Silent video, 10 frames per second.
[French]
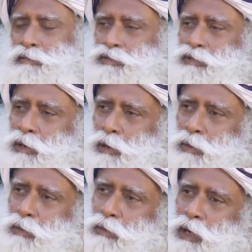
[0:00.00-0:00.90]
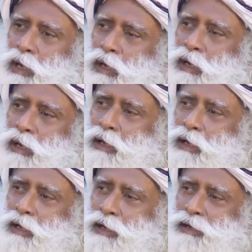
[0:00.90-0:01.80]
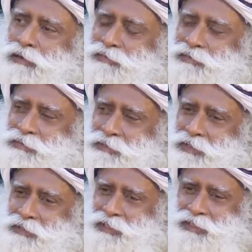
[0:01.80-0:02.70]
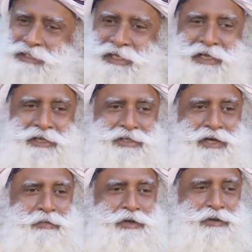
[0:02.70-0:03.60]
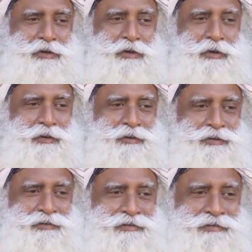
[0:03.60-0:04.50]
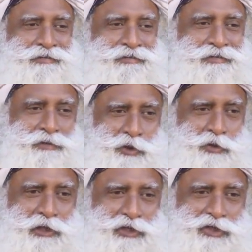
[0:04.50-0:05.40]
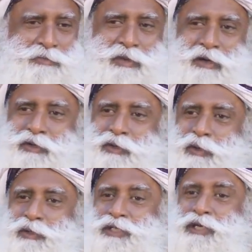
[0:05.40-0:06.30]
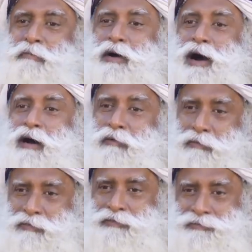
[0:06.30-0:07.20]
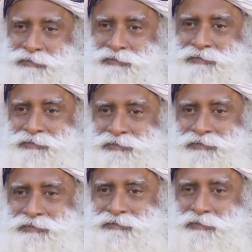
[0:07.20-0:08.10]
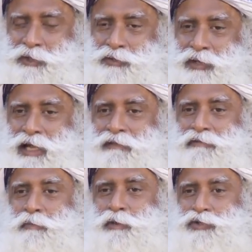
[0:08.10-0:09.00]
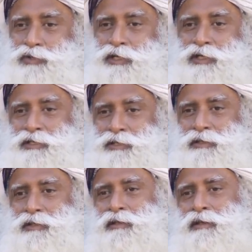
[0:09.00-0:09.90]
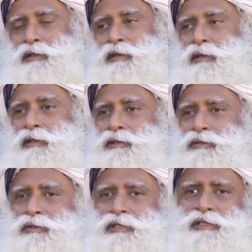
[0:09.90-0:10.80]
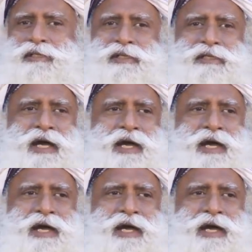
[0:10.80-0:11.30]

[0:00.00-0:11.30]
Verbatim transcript: Donc, uh, un serpent est entré dans le trou. Oh, vous allez vous sortir du trou d'une manière ou d'une autre, parce que votre vie en dépend. Donc c'est une